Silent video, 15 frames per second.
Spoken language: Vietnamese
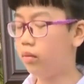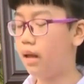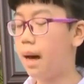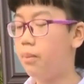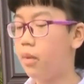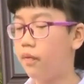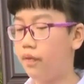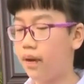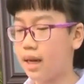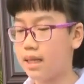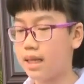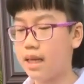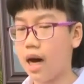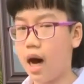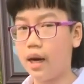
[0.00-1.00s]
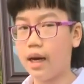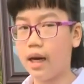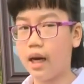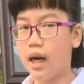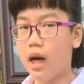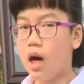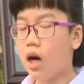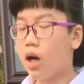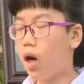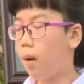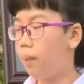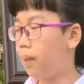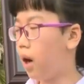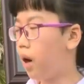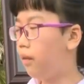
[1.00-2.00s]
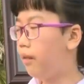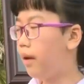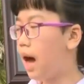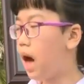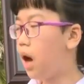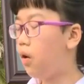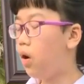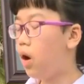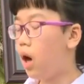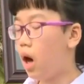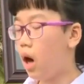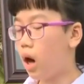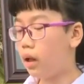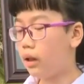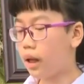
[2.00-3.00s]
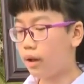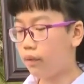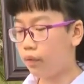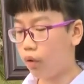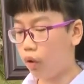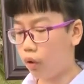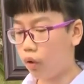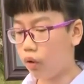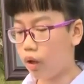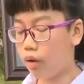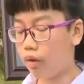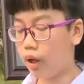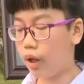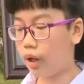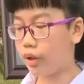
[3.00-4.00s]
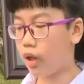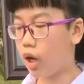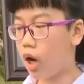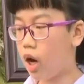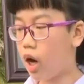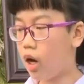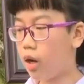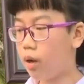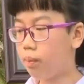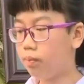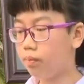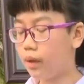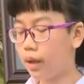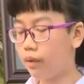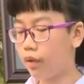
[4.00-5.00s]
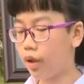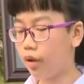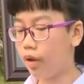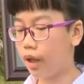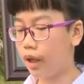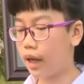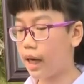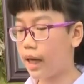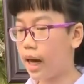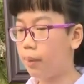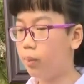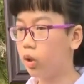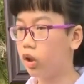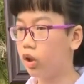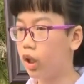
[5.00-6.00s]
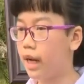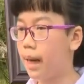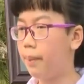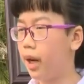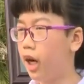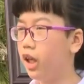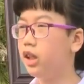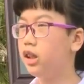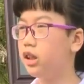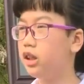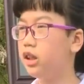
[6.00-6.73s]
làm một việc gì đó để góp công vào ở thành phố Đồng Hới cho thành phố Đồng Hới ngày càng một tươi đẹp hơn.